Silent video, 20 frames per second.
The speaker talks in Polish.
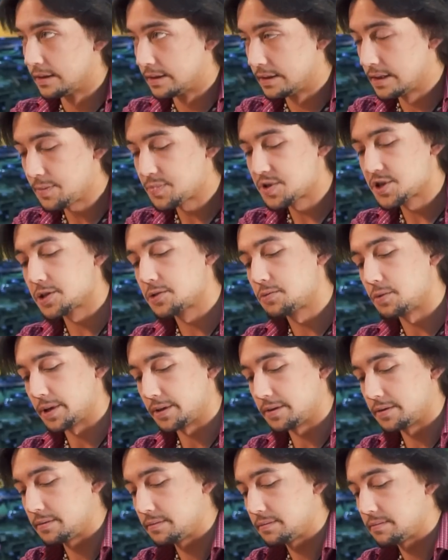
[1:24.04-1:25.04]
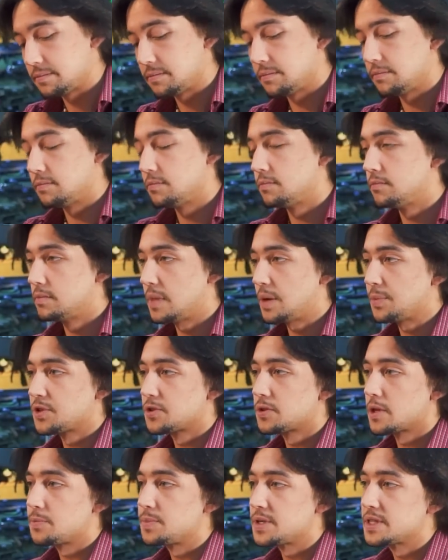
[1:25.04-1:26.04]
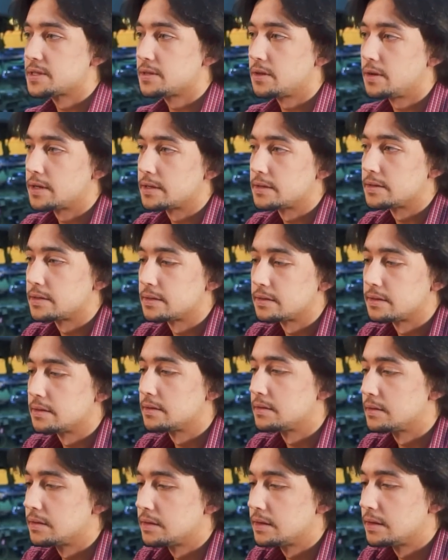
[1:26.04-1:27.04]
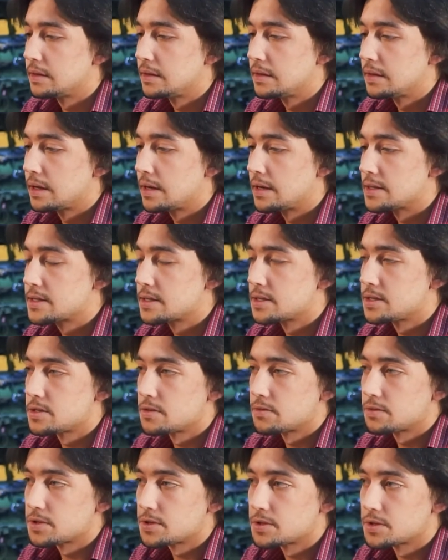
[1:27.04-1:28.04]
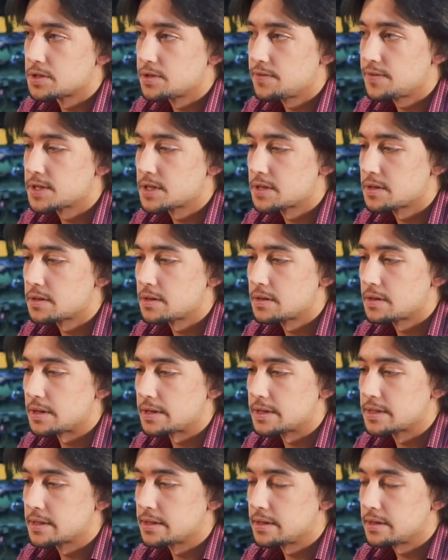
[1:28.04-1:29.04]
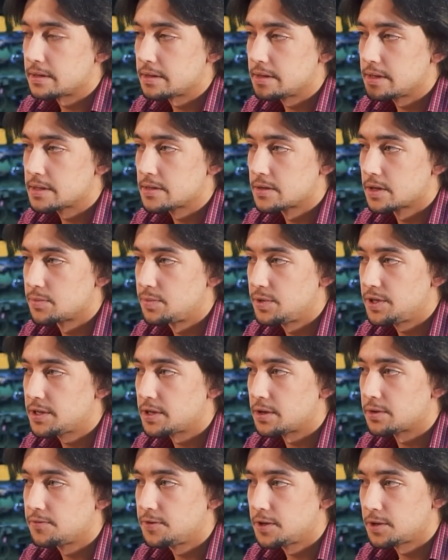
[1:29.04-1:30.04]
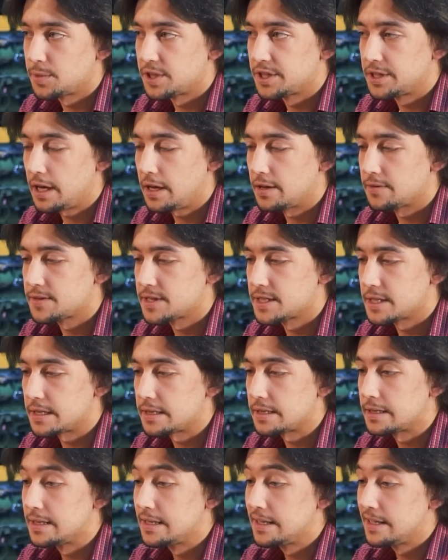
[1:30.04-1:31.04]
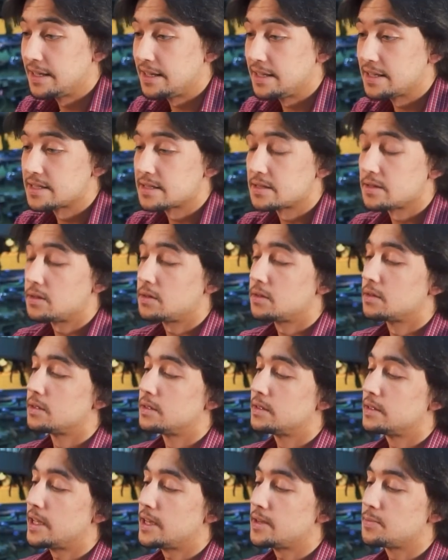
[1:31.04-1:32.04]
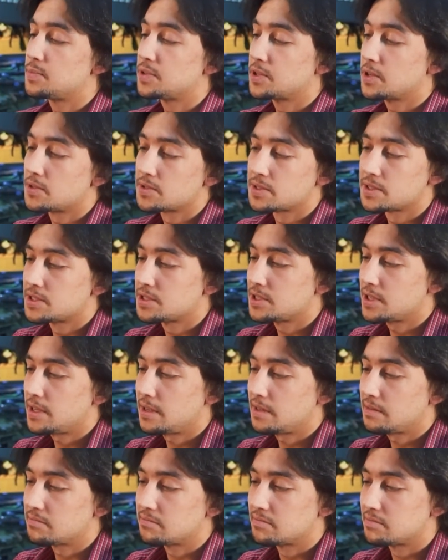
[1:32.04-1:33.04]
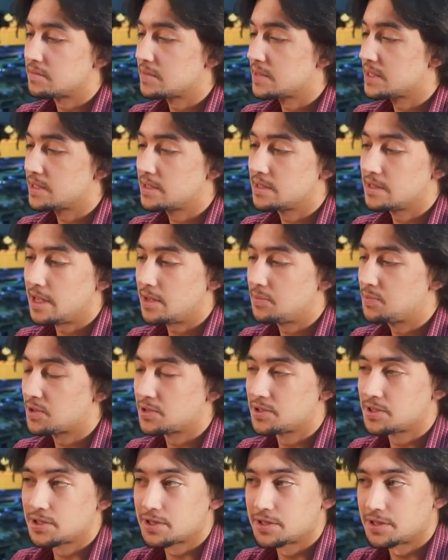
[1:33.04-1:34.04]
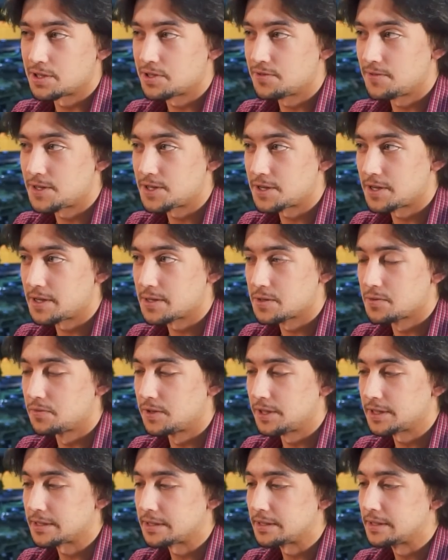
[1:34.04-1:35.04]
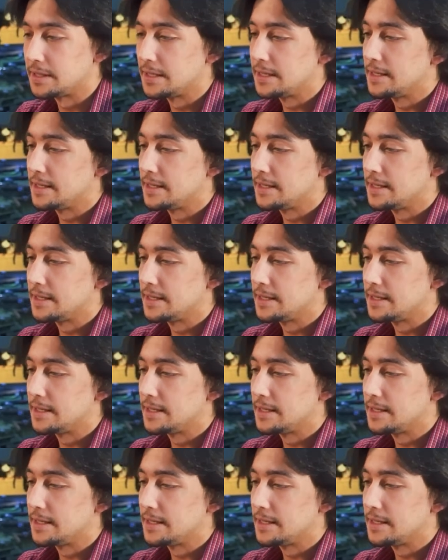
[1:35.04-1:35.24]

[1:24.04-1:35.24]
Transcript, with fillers: Na przykład mamy tutaj pistolet klasyczną 1911. Jest to replika od firmy HFC. Jest to najprostsza z najprostszych na świecie gazówek.